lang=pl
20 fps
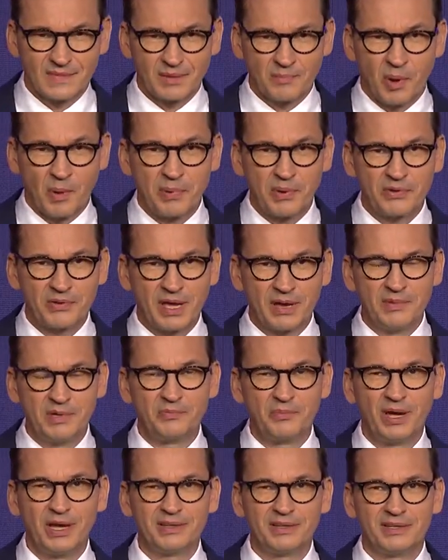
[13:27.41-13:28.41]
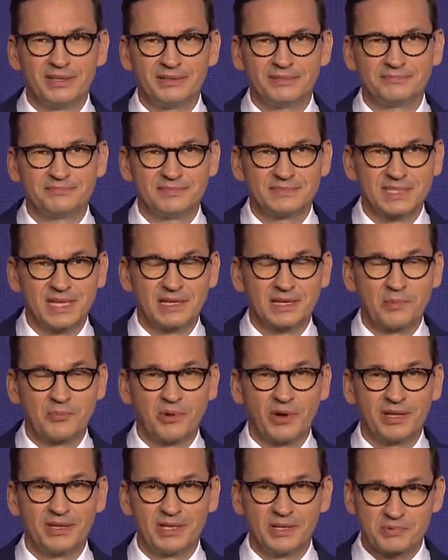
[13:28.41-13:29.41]
popełniamy błędy. Za te
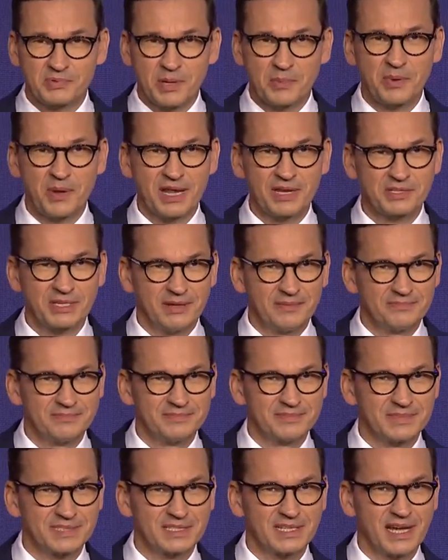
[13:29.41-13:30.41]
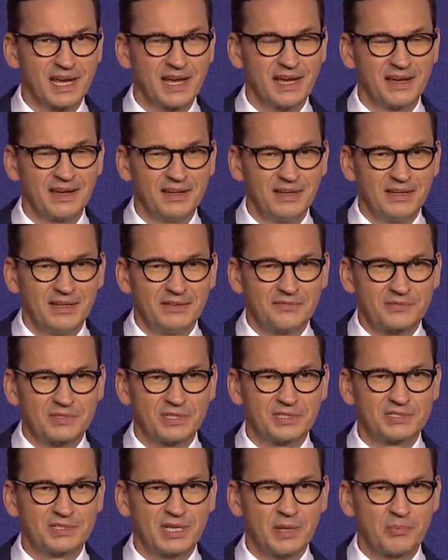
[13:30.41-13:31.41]
błędy przepraszam, za
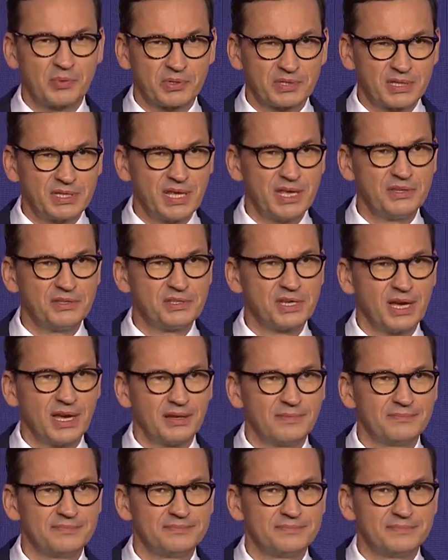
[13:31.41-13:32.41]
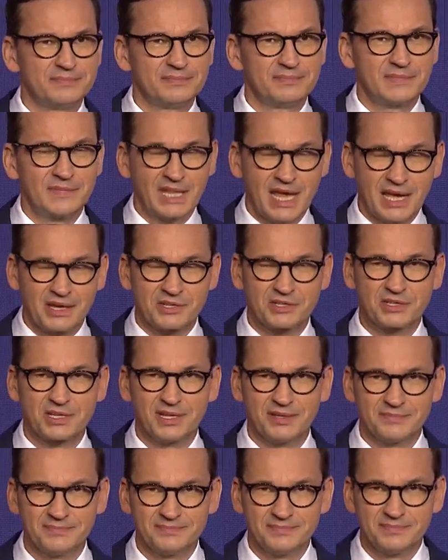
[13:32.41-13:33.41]
wszystkie potknięcia
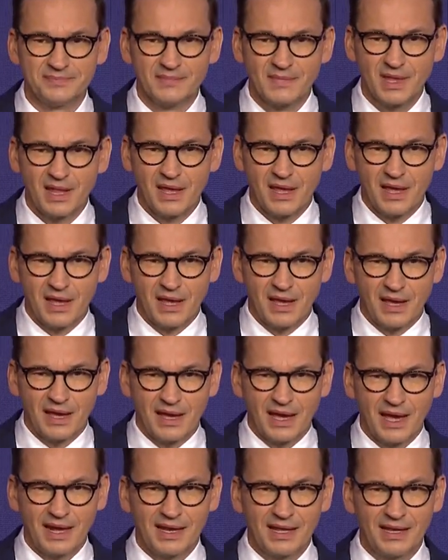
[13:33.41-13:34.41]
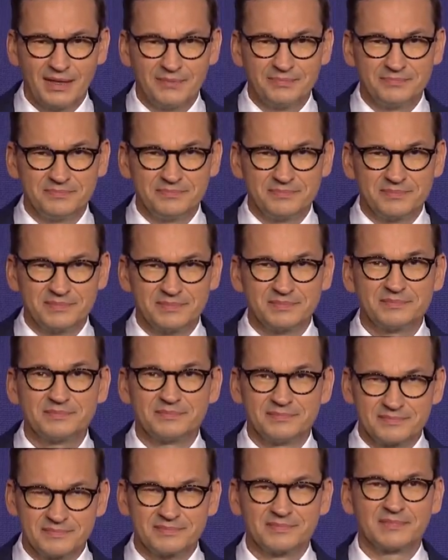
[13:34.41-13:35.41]
także. Ale
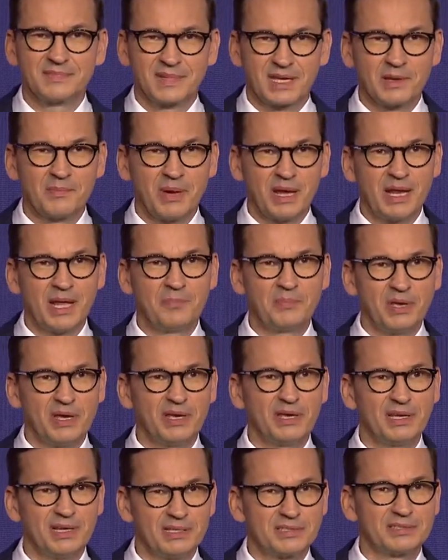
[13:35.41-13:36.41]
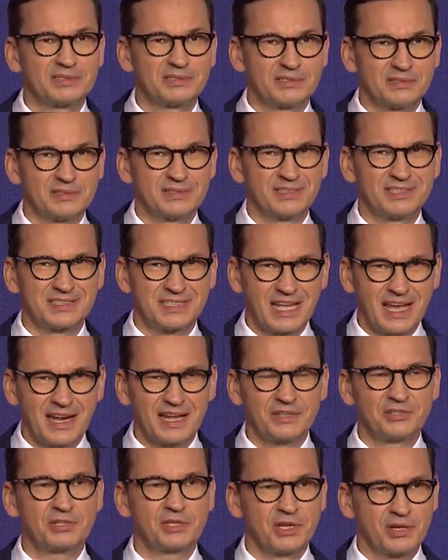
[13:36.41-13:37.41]
chyba lepiej jest
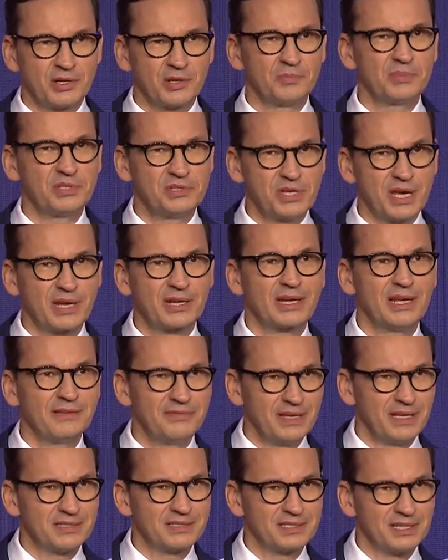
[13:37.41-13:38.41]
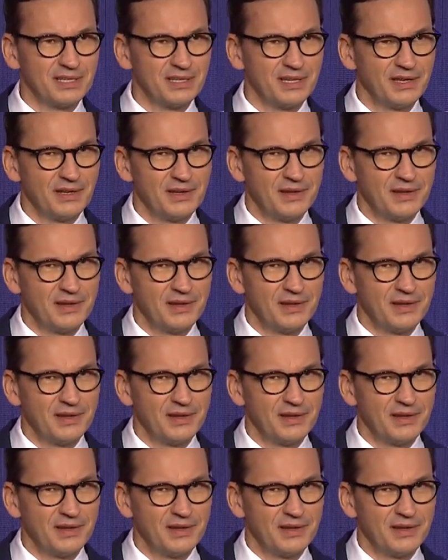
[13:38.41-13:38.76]
starać się robić jak najwięcej,